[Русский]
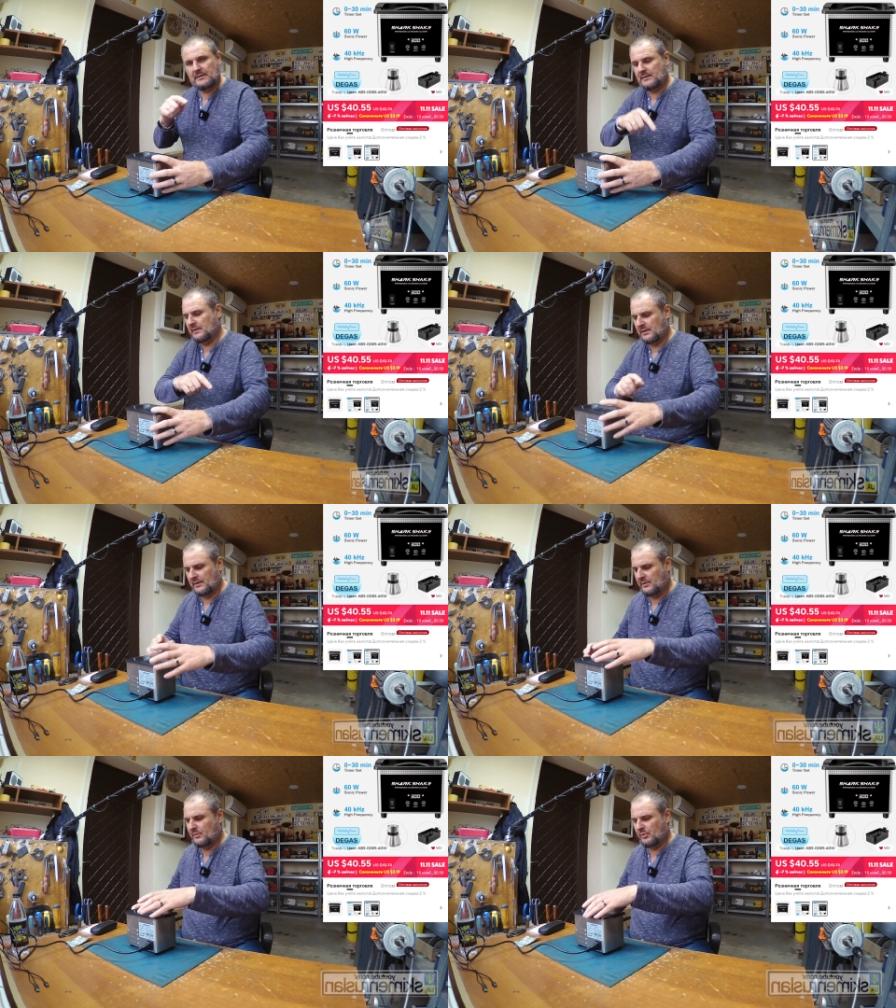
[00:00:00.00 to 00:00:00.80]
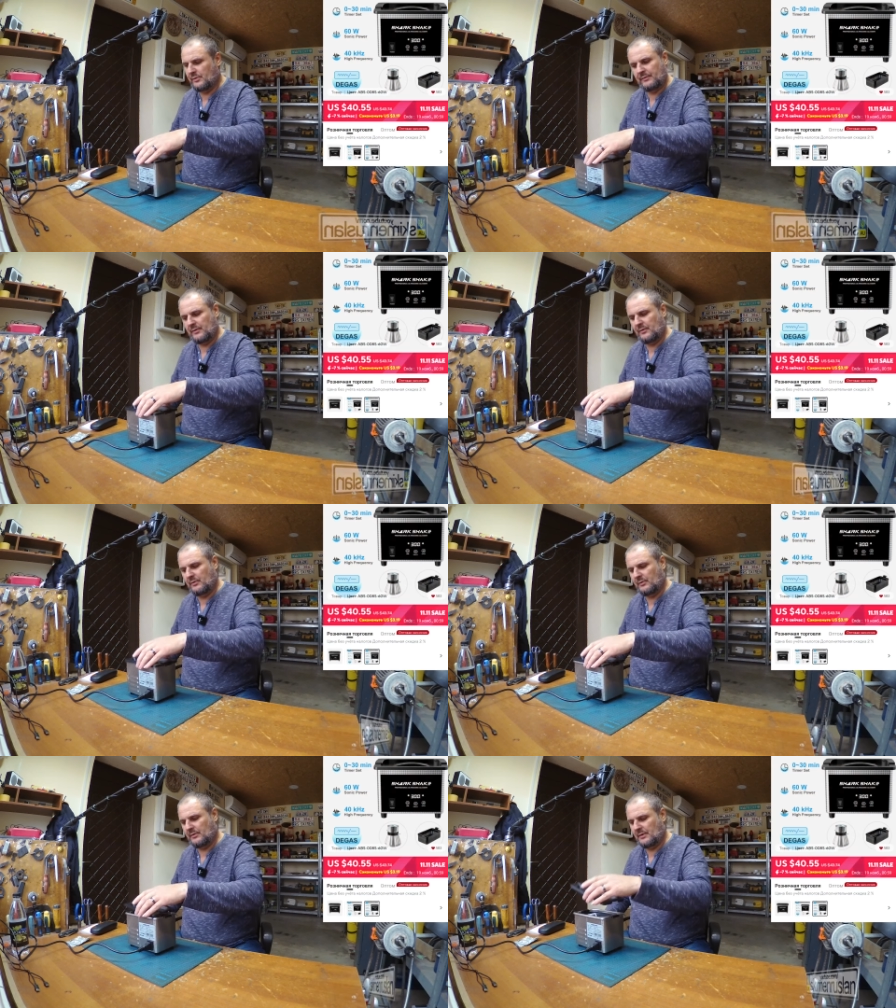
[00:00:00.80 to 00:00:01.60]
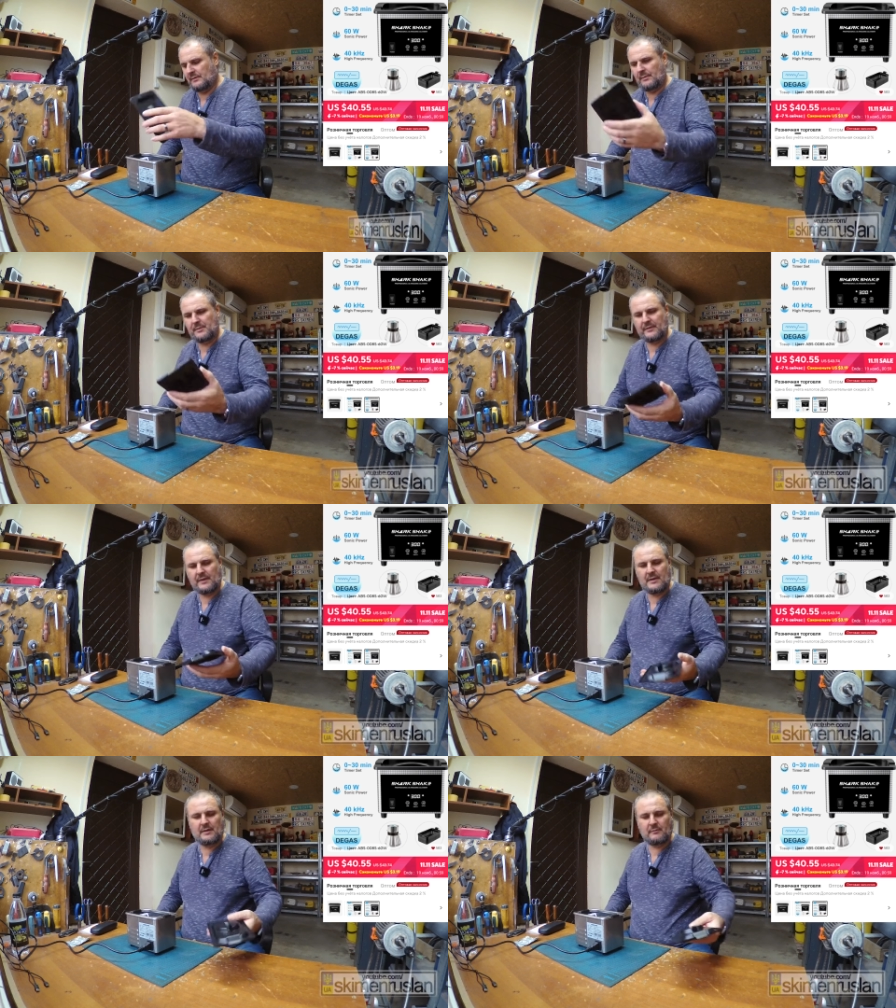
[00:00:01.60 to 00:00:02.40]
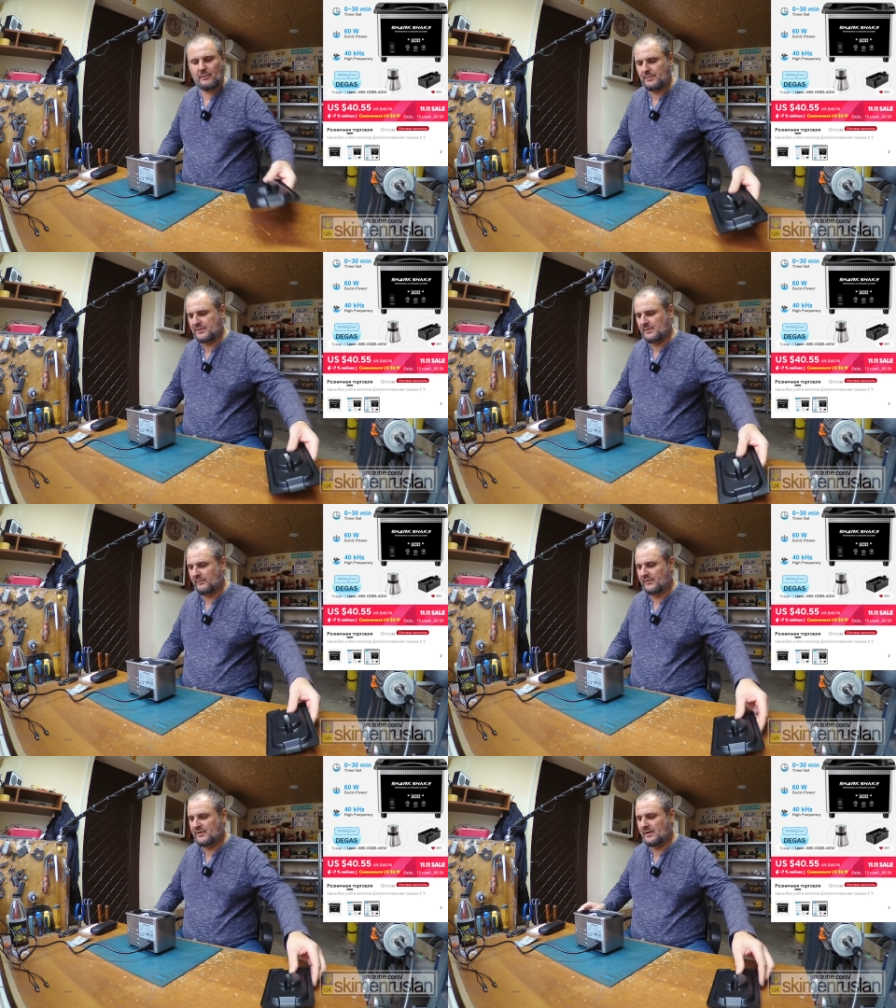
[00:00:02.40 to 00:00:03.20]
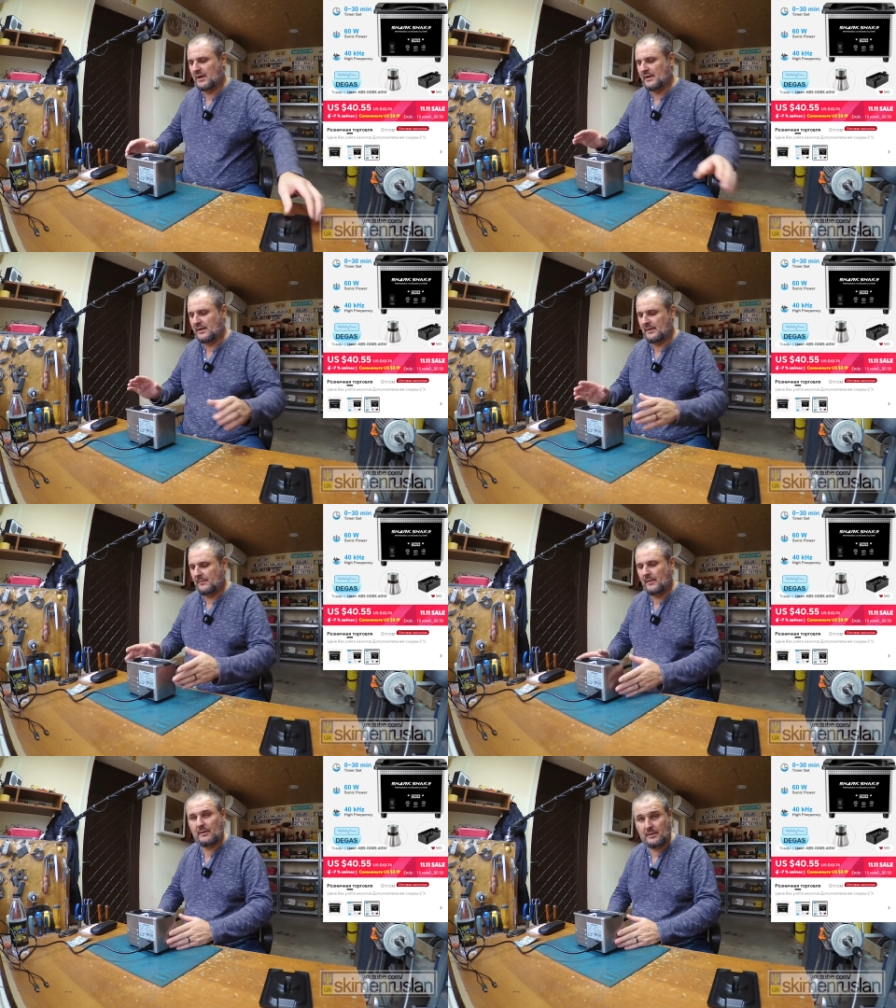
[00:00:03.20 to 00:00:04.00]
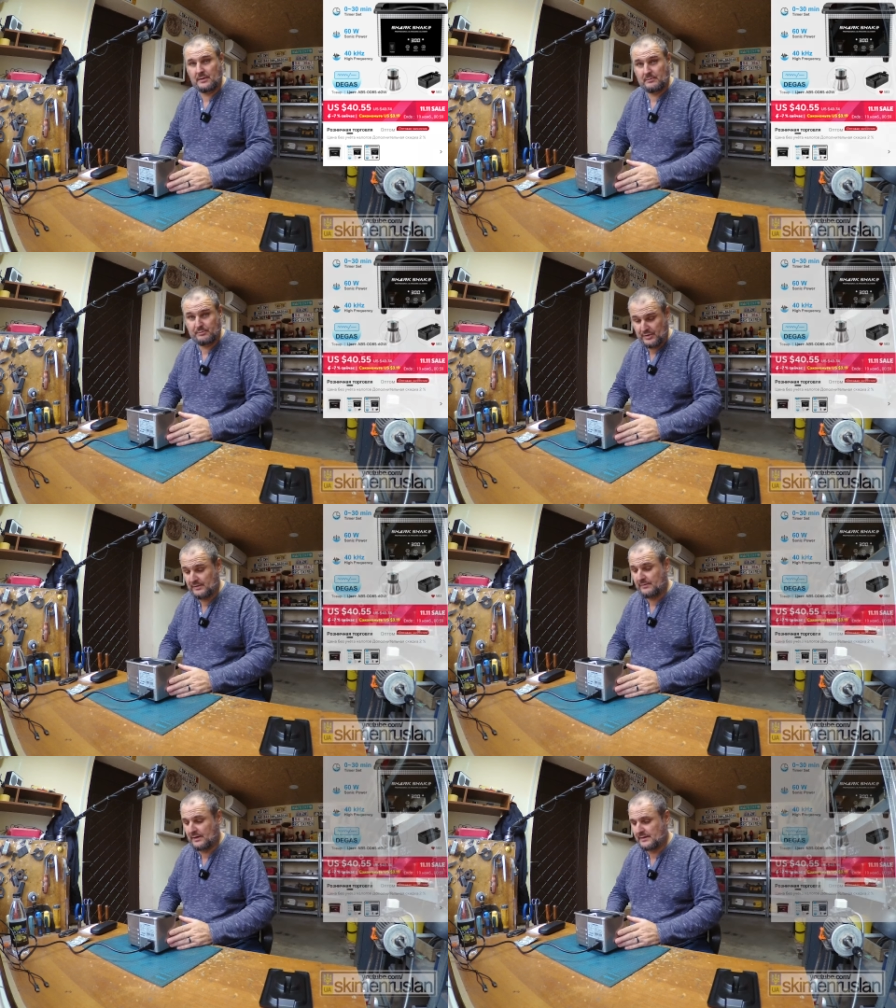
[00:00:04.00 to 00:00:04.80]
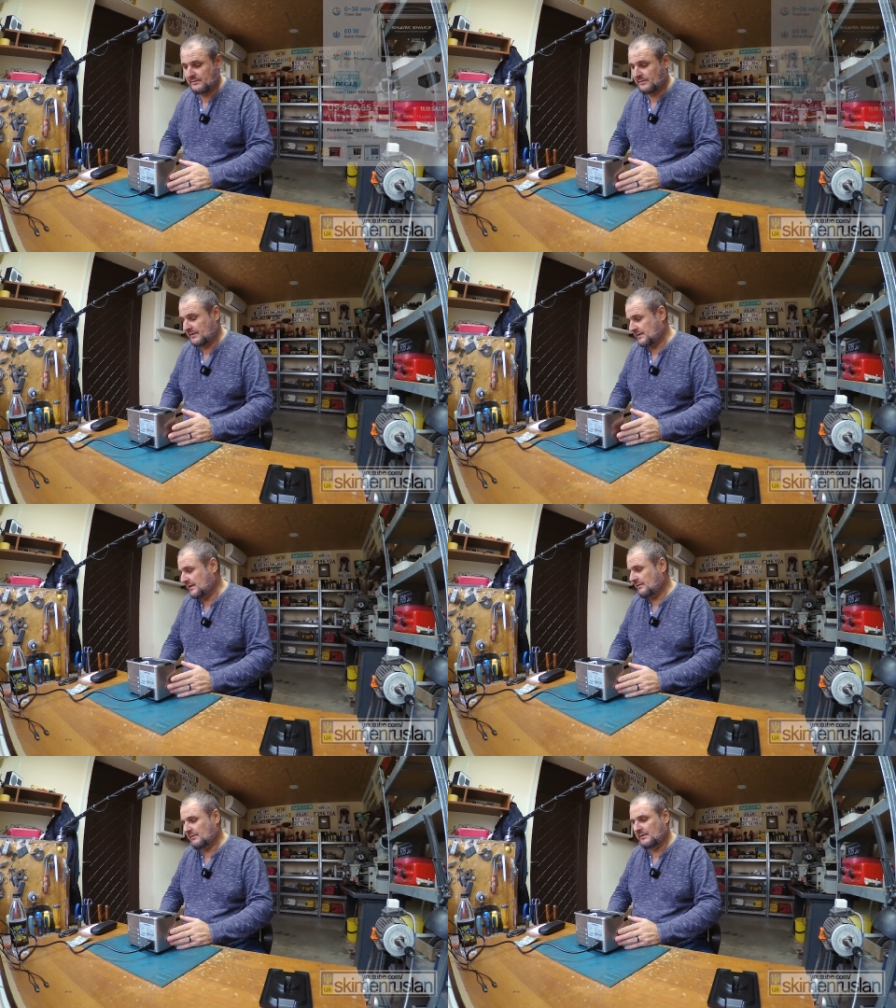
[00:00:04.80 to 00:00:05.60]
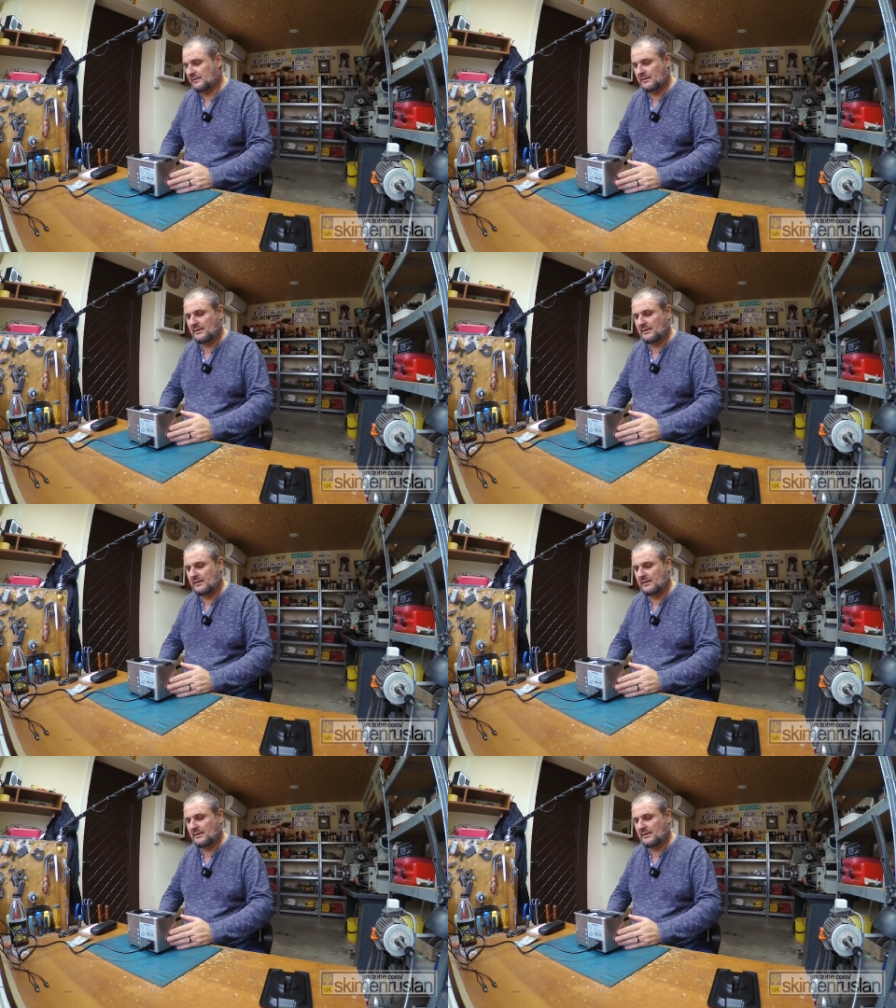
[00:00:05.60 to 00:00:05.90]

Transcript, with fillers: Ссылка на нее будет внизу э, в описании. В общем, вчера я э, первый раз ее тестировал.